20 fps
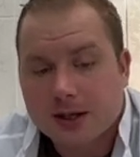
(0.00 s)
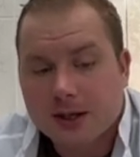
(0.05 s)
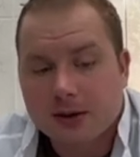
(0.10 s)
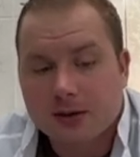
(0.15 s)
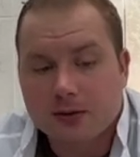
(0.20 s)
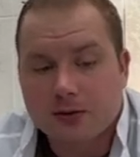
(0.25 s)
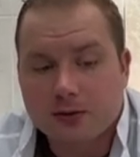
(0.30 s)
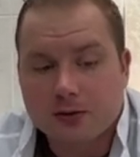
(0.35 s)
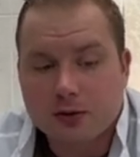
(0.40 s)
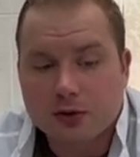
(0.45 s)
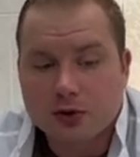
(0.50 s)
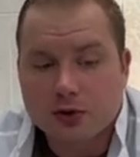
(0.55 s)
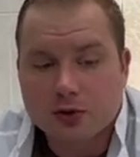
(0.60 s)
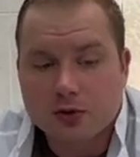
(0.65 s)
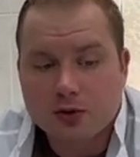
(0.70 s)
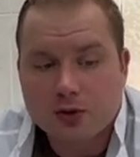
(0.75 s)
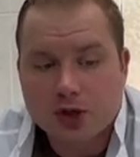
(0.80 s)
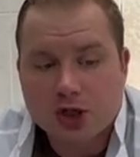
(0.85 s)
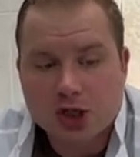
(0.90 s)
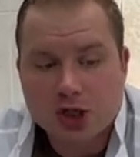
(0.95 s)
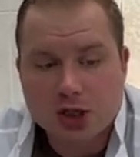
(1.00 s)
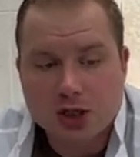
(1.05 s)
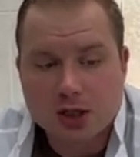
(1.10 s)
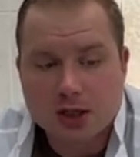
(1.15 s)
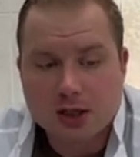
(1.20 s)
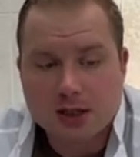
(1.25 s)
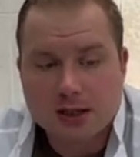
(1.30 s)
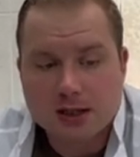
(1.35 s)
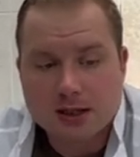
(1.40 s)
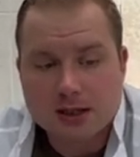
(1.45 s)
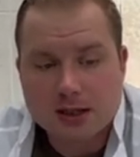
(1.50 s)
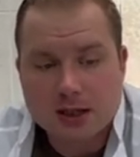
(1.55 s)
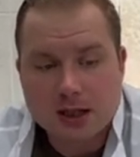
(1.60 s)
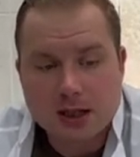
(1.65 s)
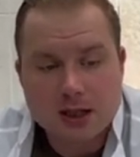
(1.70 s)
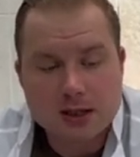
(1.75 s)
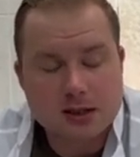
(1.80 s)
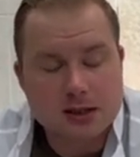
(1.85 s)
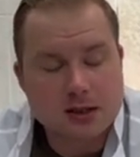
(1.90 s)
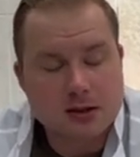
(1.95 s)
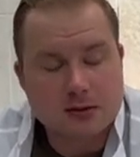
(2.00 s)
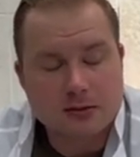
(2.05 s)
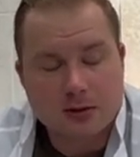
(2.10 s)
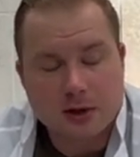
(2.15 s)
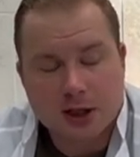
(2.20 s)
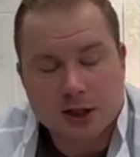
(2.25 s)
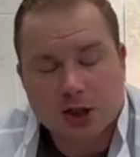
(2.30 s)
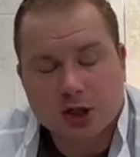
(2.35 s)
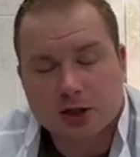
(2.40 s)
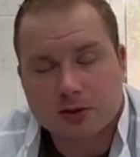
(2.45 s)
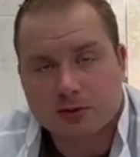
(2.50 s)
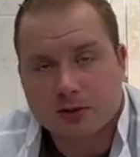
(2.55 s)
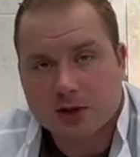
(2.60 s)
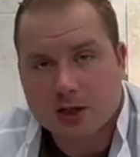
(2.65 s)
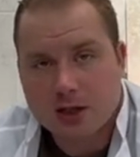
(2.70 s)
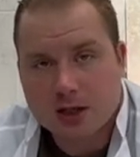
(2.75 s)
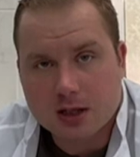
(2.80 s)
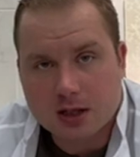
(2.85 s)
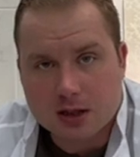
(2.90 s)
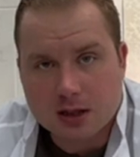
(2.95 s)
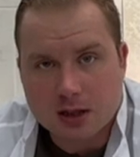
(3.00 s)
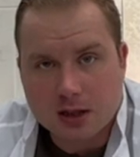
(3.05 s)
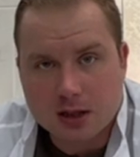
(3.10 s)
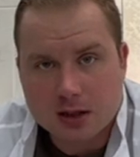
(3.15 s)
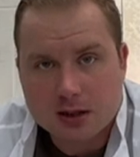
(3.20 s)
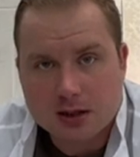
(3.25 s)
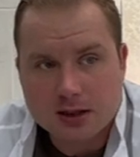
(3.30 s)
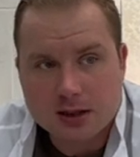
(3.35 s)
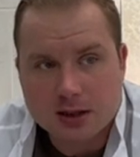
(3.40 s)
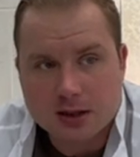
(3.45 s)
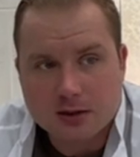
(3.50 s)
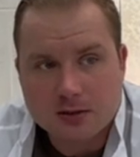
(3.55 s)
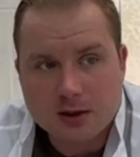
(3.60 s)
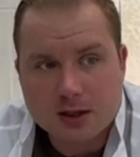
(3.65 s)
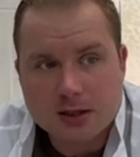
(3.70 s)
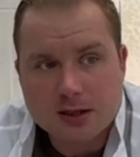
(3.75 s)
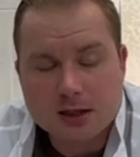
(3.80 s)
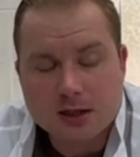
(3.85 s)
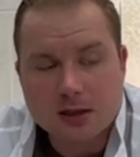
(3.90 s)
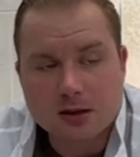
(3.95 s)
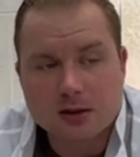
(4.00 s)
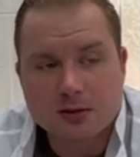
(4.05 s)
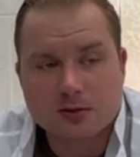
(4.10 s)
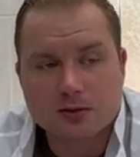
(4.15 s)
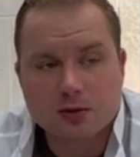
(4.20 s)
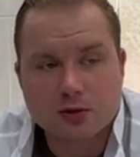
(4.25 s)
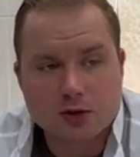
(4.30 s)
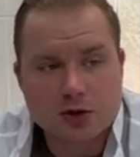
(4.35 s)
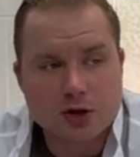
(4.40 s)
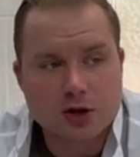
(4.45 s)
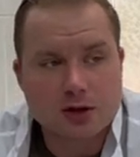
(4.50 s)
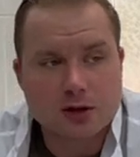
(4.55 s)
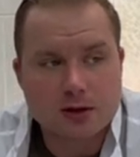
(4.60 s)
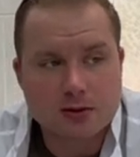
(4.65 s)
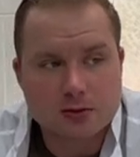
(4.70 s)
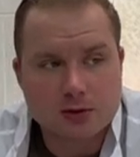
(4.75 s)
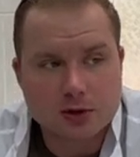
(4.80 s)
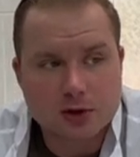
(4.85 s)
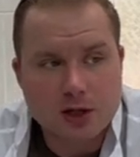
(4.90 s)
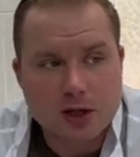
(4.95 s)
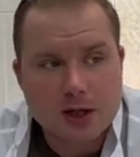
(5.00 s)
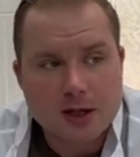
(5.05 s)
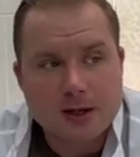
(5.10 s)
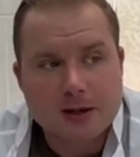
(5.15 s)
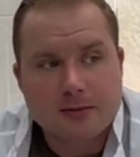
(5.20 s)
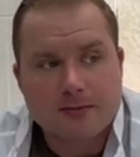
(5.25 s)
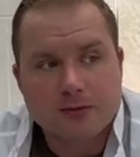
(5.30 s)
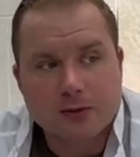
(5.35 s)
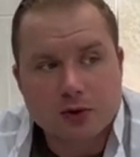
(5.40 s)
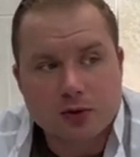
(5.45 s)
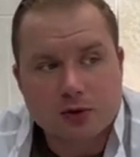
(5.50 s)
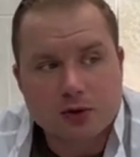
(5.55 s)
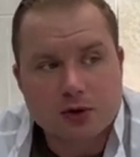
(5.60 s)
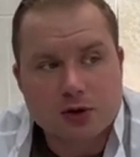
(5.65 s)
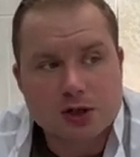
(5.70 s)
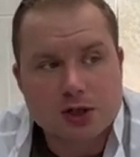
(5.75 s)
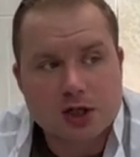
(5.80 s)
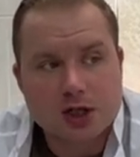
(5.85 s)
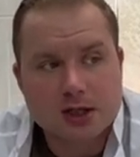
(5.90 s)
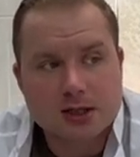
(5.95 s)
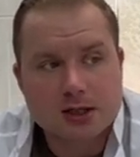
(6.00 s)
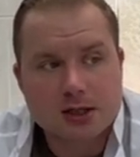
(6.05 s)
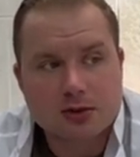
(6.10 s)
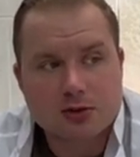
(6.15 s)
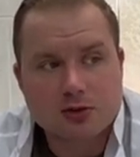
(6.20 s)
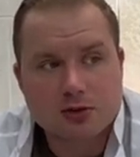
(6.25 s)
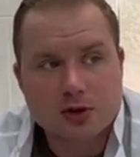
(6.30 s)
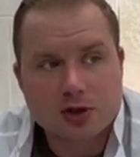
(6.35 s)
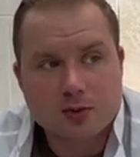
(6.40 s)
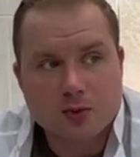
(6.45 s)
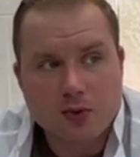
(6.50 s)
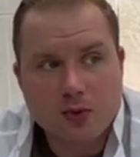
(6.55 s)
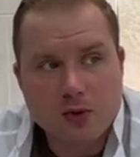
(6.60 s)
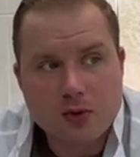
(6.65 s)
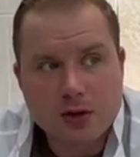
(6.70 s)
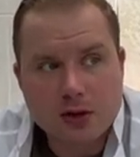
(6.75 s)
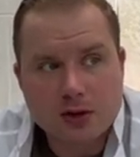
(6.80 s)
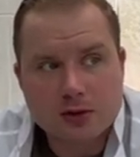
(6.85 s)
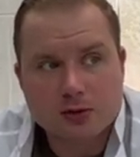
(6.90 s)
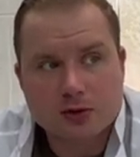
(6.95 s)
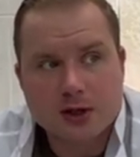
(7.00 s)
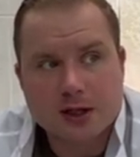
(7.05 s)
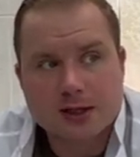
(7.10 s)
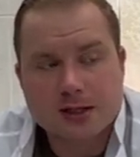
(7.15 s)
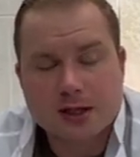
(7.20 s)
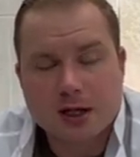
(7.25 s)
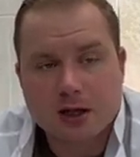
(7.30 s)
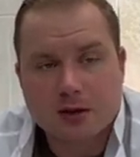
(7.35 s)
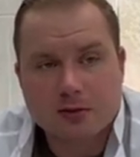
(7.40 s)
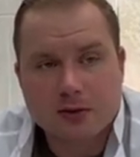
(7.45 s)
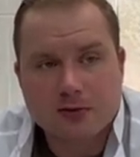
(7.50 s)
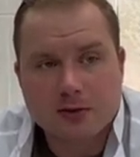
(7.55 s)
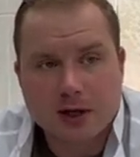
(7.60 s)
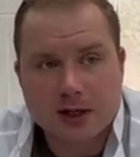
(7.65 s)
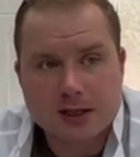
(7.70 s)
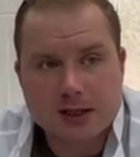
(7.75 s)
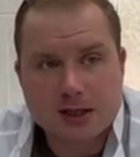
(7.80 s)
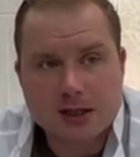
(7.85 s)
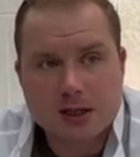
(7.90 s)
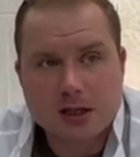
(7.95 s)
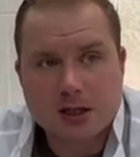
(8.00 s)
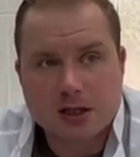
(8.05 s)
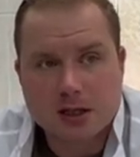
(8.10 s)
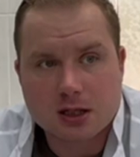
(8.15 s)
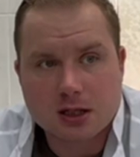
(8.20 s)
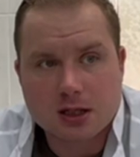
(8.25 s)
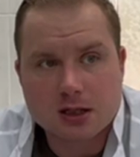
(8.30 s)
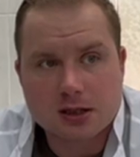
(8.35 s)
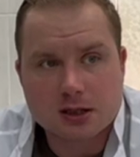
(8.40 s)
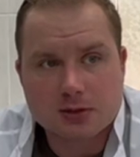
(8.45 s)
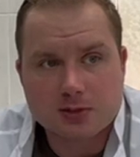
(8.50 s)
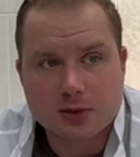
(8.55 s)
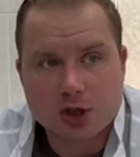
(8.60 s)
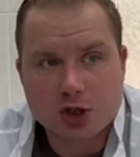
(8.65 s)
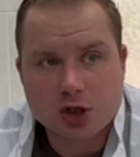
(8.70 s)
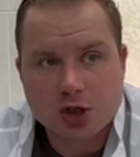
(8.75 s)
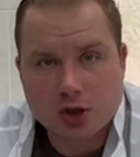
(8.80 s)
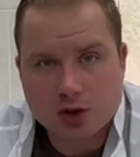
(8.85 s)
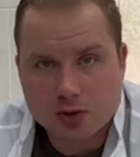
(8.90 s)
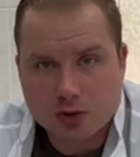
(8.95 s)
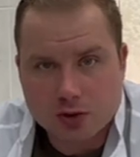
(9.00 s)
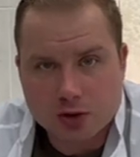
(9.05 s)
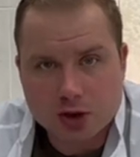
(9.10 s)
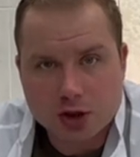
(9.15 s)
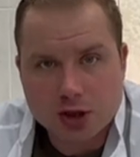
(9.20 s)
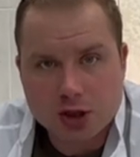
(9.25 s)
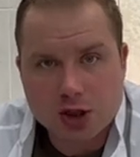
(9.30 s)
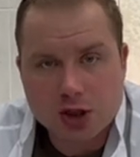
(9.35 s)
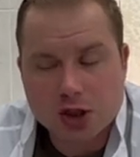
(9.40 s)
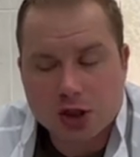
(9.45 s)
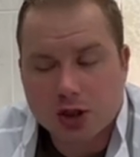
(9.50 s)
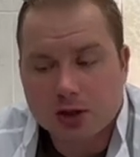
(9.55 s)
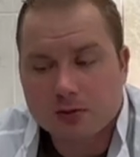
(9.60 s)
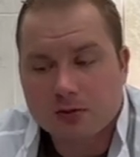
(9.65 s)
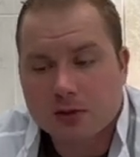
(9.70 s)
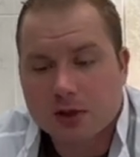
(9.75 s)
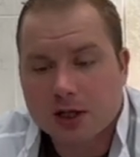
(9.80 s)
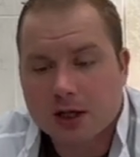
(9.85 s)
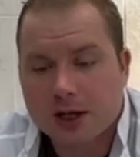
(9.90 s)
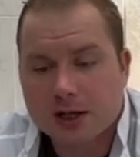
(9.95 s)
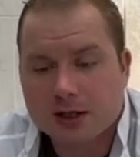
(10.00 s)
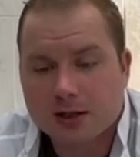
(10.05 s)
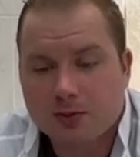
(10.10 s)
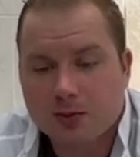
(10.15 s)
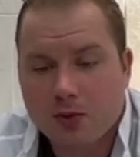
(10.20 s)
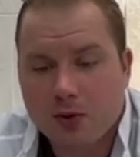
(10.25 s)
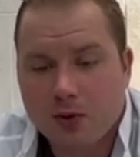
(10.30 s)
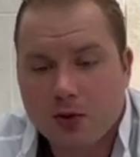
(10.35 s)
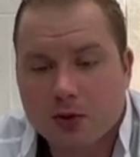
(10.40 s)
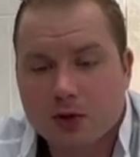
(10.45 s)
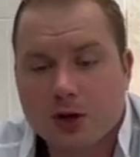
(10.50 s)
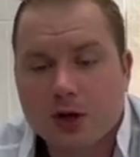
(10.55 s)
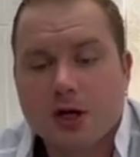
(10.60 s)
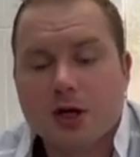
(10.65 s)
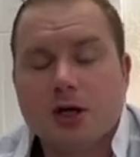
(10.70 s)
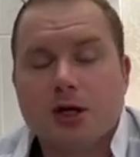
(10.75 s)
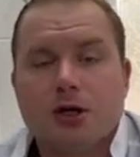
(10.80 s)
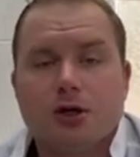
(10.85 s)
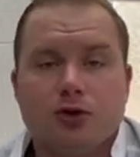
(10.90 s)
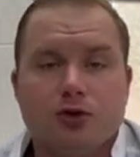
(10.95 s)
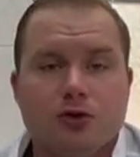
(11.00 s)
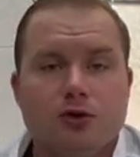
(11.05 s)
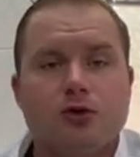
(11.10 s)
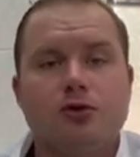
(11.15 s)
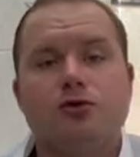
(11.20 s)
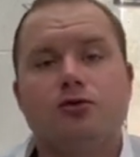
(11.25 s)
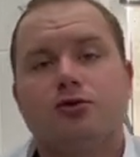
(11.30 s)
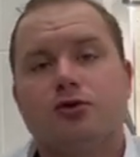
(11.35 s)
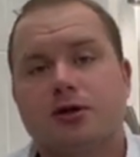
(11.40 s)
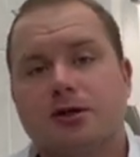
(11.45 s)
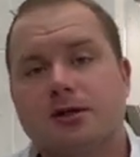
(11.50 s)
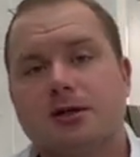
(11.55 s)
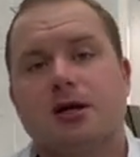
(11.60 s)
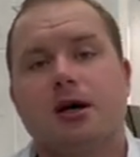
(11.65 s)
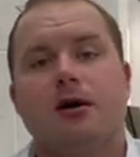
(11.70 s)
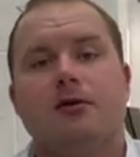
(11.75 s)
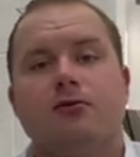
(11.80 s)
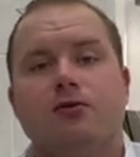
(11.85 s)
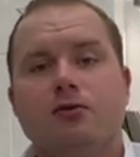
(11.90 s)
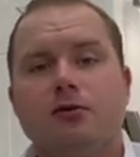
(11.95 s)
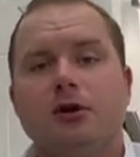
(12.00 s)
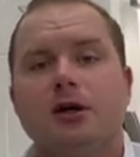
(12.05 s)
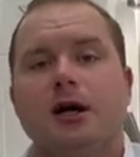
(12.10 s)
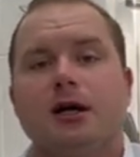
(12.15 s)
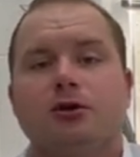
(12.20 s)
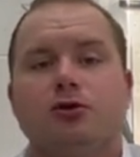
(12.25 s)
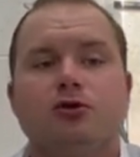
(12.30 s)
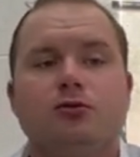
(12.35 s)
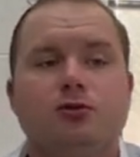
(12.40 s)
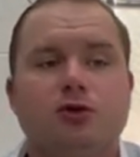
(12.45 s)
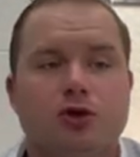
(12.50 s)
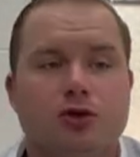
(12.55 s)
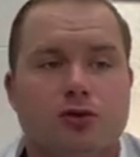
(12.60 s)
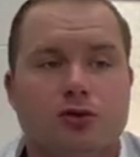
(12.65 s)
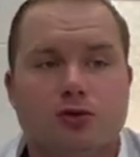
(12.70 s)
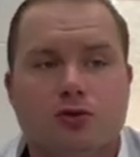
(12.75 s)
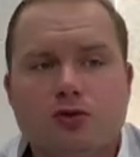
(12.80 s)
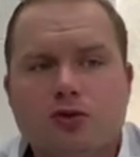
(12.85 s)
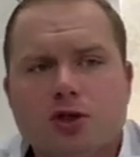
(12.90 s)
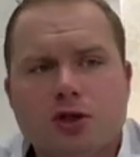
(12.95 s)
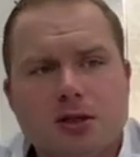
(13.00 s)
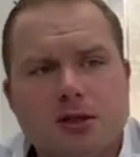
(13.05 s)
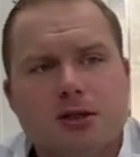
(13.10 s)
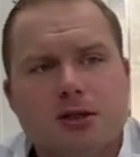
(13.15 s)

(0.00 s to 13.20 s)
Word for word: вот, очень интересно ваше мнение, соответственно, можно ли вот, ну, то есть сейчас идут споры, у нас как бы в России не запрещено женщинам менять пол, но идут разговоры о том, что нужно